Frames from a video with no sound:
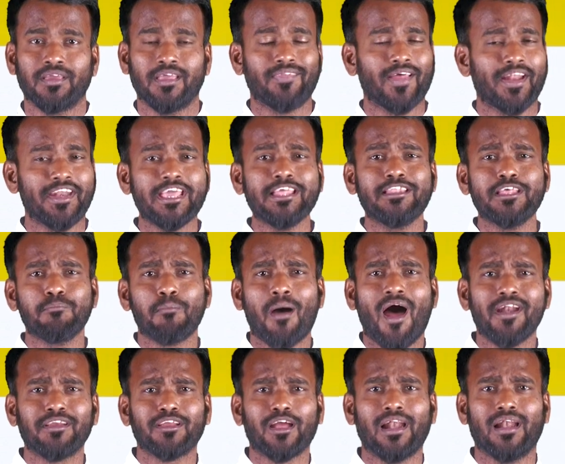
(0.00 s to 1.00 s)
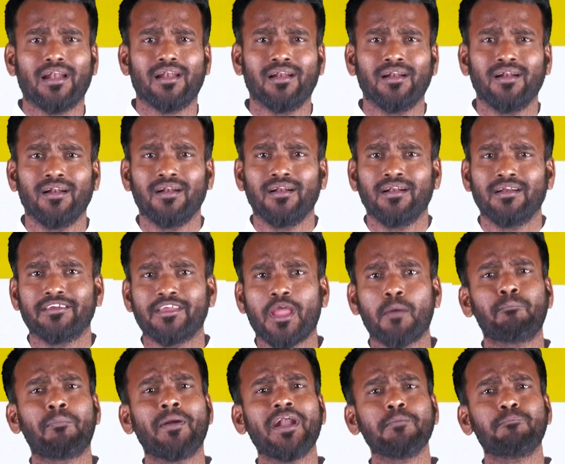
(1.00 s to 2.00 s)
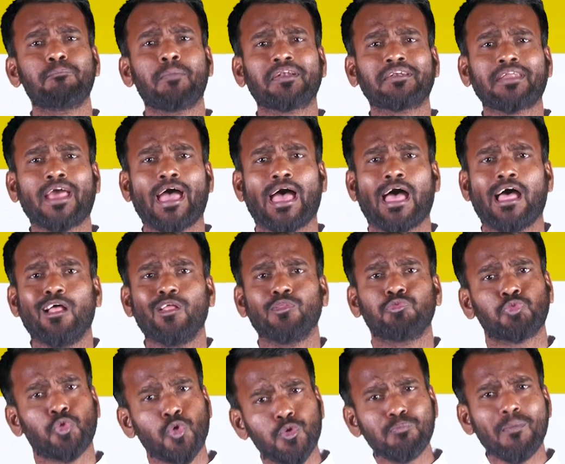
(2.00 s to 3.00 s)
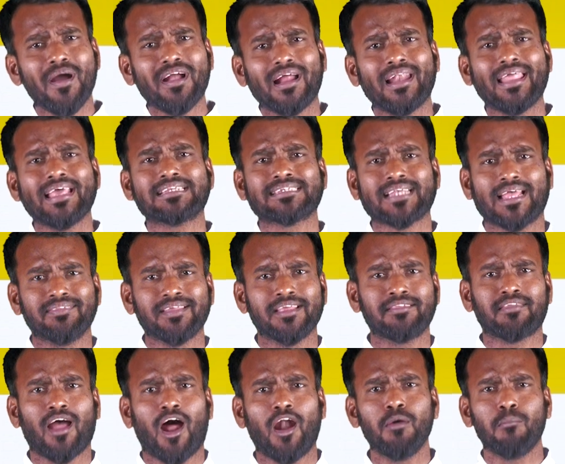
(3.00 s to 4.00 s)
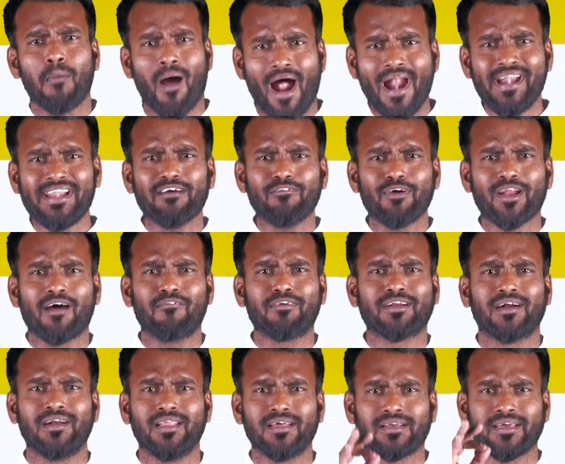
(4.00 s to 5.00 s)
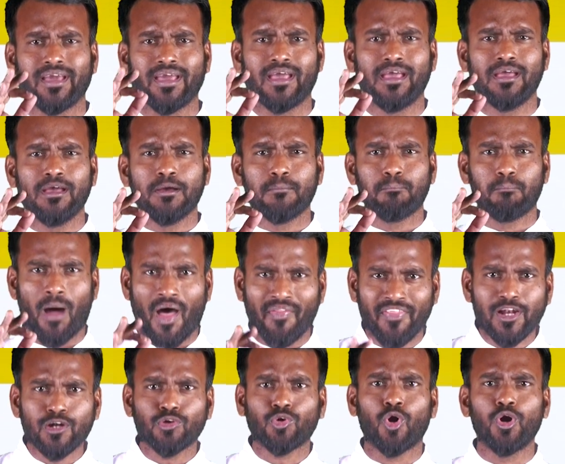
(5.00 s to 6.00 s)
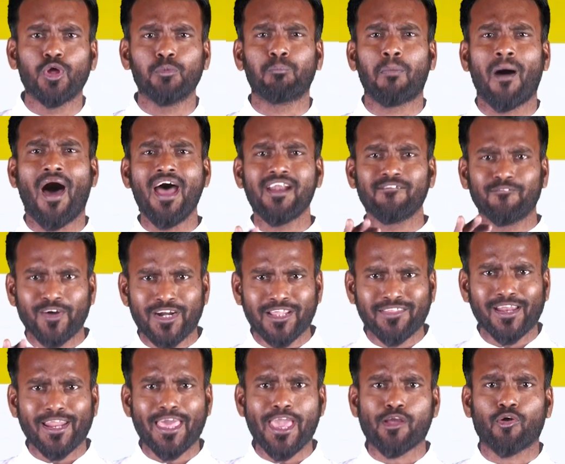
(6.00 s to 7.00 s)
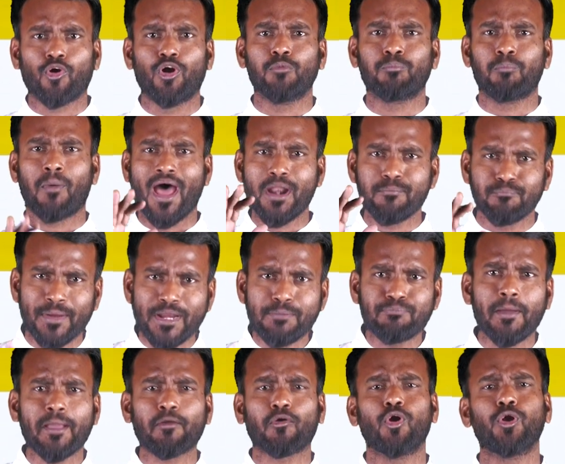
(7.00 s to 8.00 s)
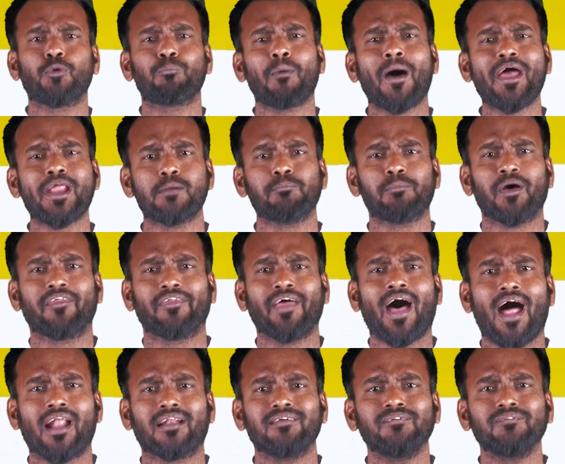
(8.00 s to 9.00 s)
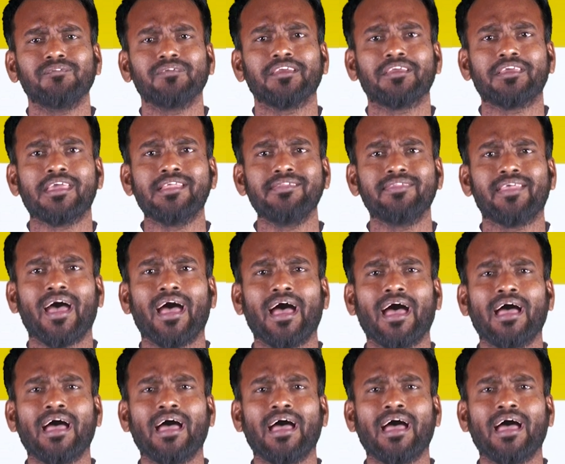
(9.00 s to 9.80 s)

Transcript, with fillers: இந்த நீதிமான்கள் எப்படிப்பட்ட துன்பங்களை சந்தித்தாலும் ஆண்டவர் அவர்களுக்கு பதில் கொடுப்பார் விடுதலை கொடுப்பார் மீட்பை கொடுப்பார் என்பதுதான் இந்த